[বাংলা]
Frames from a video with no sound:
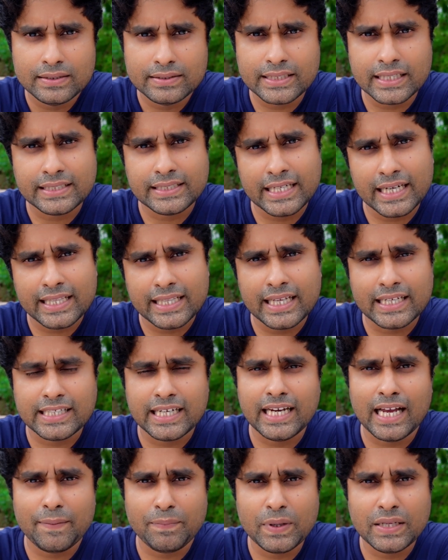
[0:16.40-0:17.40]
যে যে
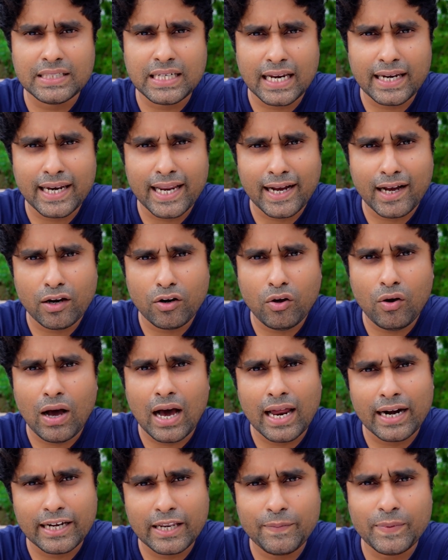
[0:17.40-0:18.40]
দেশেই আপনি যান না কেন
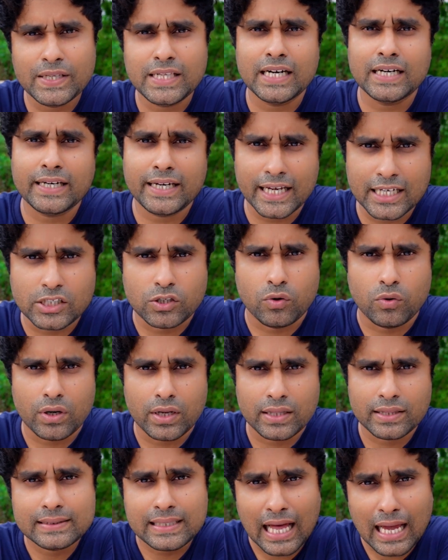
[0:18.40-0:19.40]
আর্টিফিসিয়াল টেস্ট করে
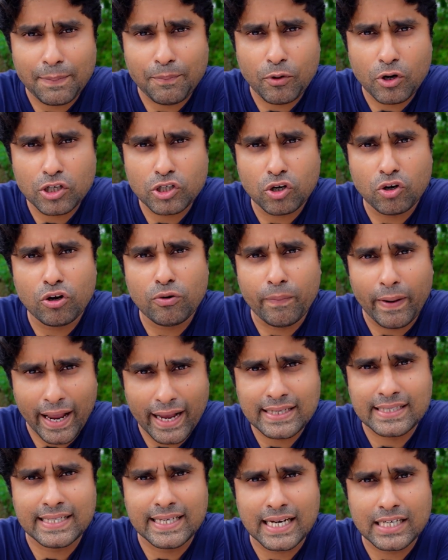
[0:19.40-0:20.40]
তারপরে যখন
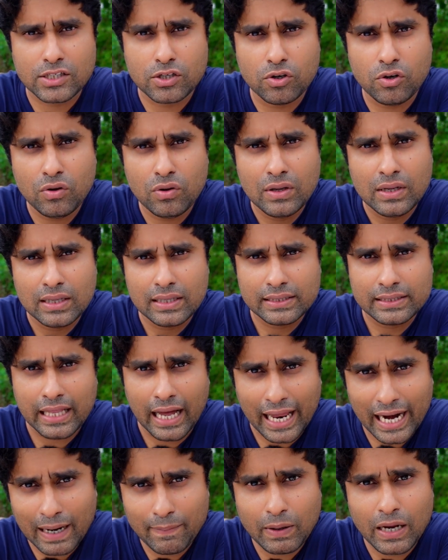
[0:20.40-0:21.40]
ভ্যাকসিন আসলো
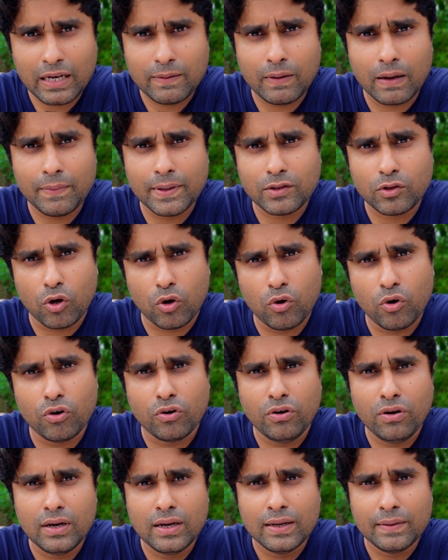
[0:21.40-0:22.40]
ধারাবাহিকভাবে তখন
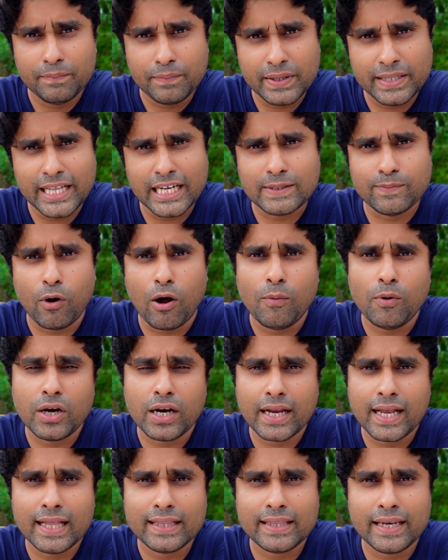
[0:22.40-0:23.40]
বিদেশ
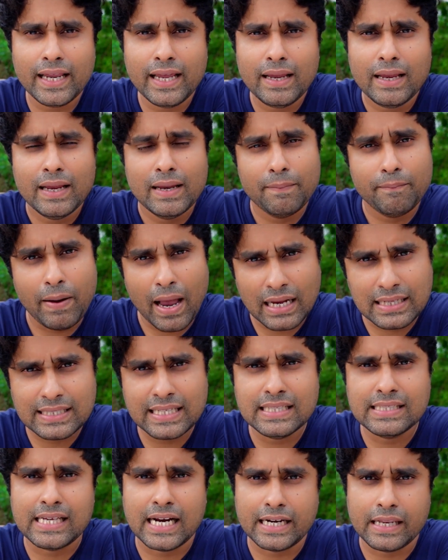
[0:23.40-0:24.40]
ভ্রমণের ক্ষেত্রে
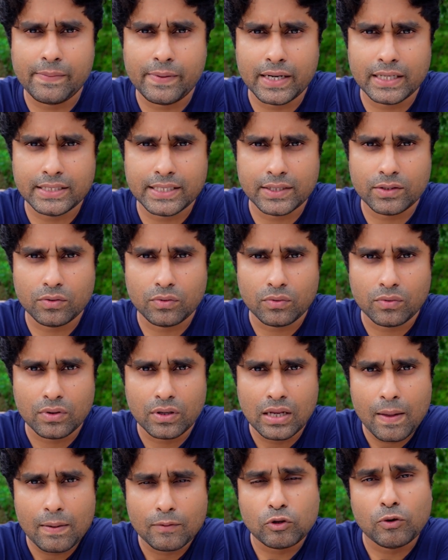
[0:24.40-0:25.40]
ভ্যাকসিন সার্টিফিকেট চেত
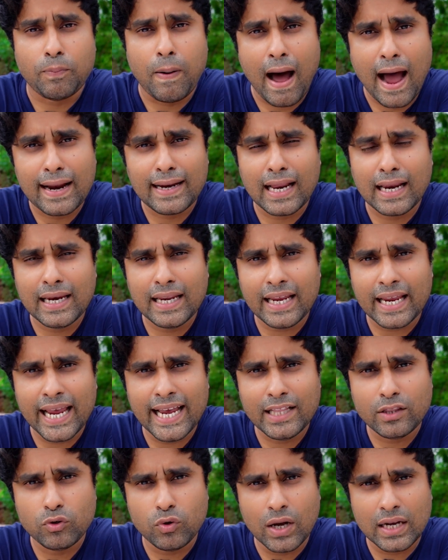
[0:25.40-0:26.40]
তো ফাইনালি
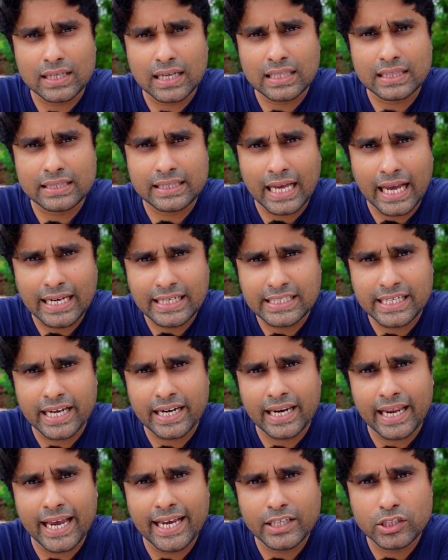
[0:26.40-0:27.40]
এই দু হাজার
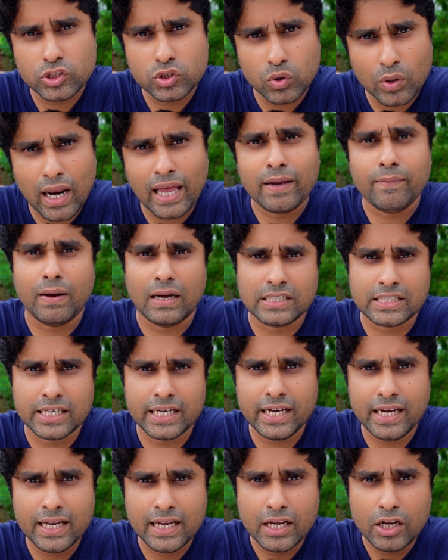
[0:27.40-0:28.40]
এই জুলাই
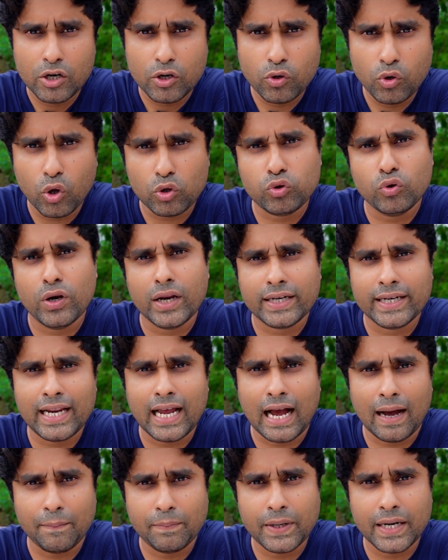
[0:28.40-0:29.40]
মাসে নতুন একটি
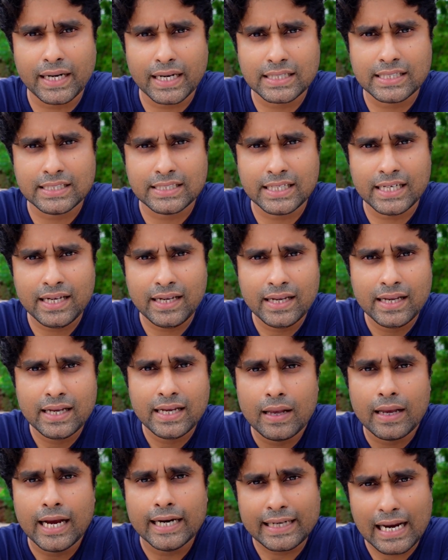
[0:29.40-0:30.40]
আপডেট এসেছে
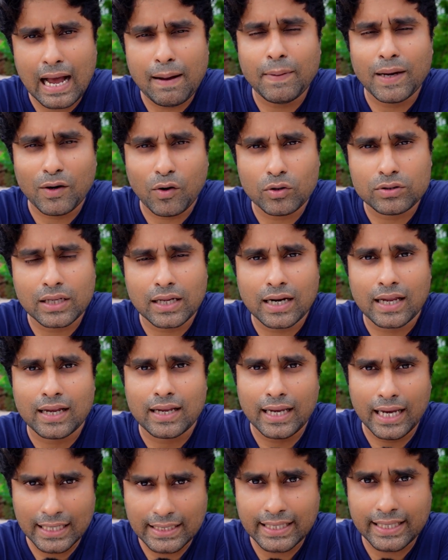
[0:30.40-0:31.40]
এটা আমার কথা না
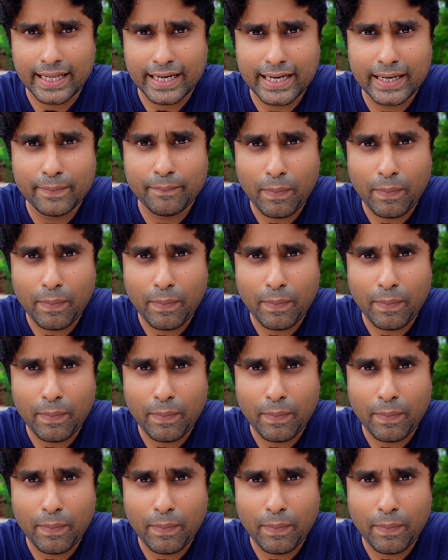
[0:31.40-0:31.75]
এই যে দেখেন